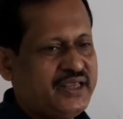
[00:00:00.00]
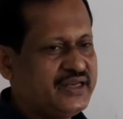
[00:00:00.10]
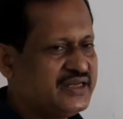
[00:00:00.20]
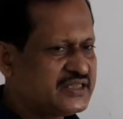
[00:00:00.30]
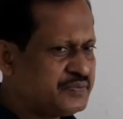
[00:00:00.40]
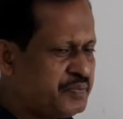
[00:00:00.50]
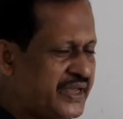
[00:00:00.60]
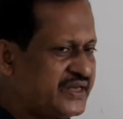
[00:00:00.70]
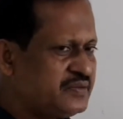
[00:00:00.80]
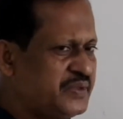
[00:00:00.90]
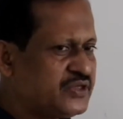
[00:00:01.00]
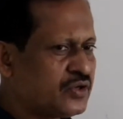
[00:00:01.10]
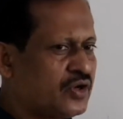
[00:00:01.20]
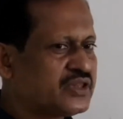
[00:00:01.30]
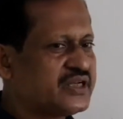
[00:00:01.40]
ইংলিশ মেইন বি
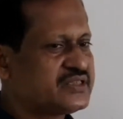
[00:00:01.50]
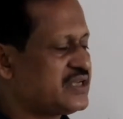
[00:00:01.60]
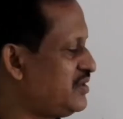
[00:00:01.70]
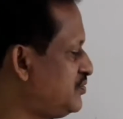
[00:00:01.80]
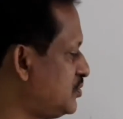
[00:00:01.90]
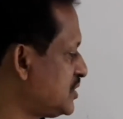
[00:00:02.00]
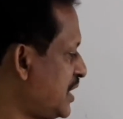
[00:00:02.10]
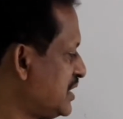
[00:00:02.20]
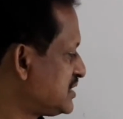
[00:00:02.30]
টক অ্যাট সাইফুডস